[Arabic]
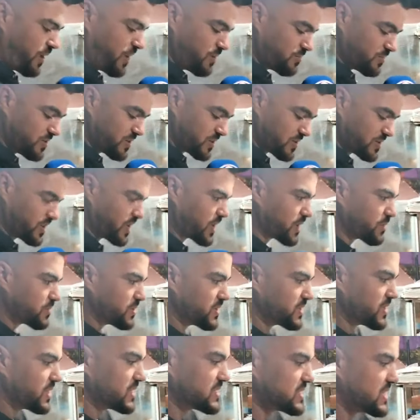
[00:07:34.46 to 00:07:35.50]
بحال مدينه الدار
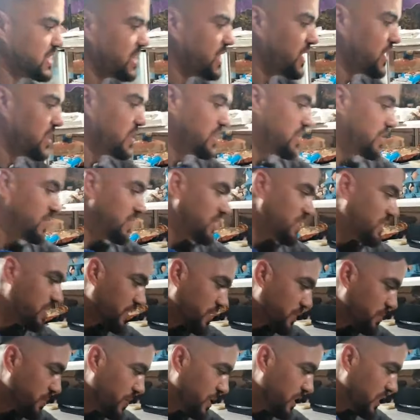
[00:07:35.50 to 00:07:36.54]
البيضاء سلا
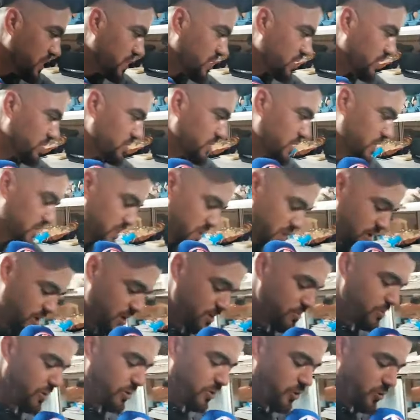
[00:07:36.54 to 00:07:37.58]
الرباط قنيط
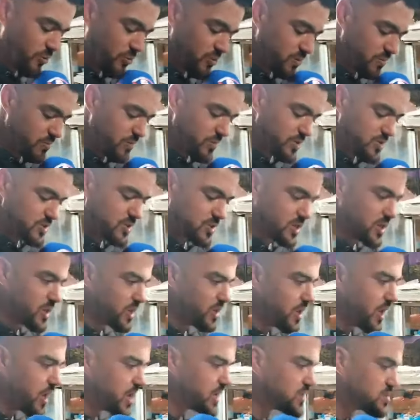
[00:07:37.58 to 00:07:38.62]
راه معروفين بهذا الشيء
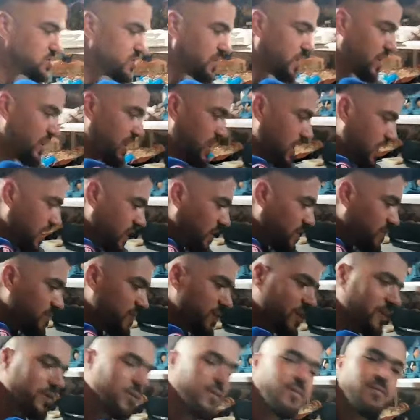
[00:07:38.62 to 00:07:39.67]
هذا اسوي قليل
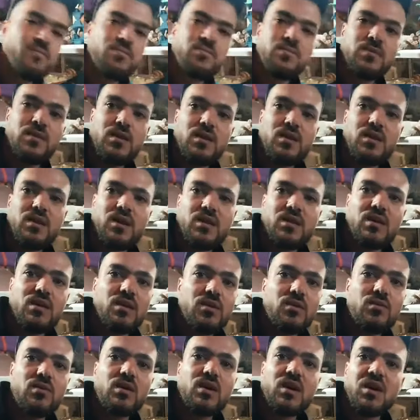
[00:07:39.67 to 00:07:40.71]
به نقدر
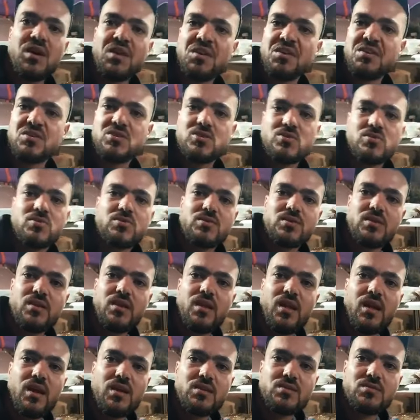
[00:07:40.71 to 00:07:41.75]
نقول لك كاينين شي جوج
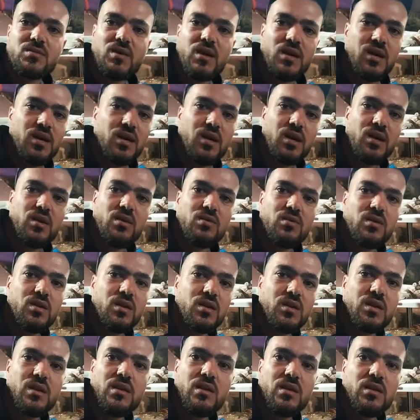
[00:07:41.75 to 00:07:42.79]
الناس واقيلا
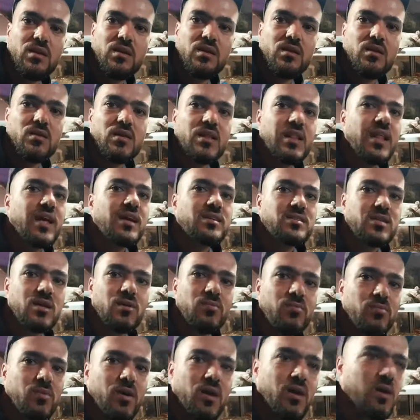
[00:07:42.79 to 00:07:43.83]
ولا ثلاثه
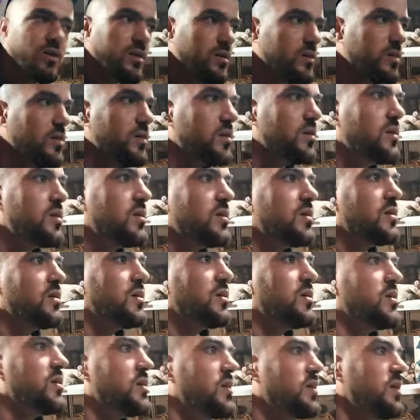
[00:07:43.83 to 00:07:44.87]
هما انت طورتيه
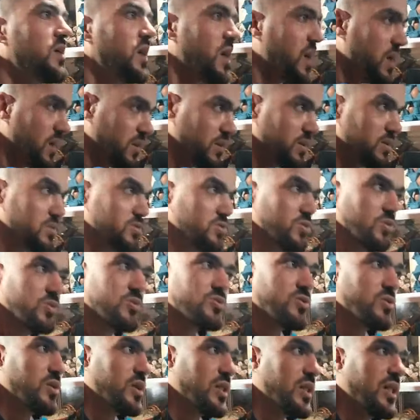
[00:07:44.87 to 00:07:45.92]
انت طورتيه
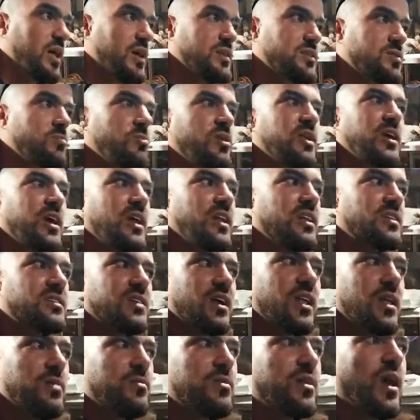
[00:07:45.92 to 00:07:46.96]
جوج ولا ثلاثه هما اللي كاينين
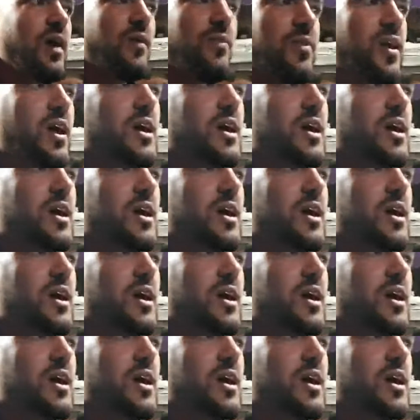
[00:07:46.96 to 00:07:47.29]
تقريبا كاع في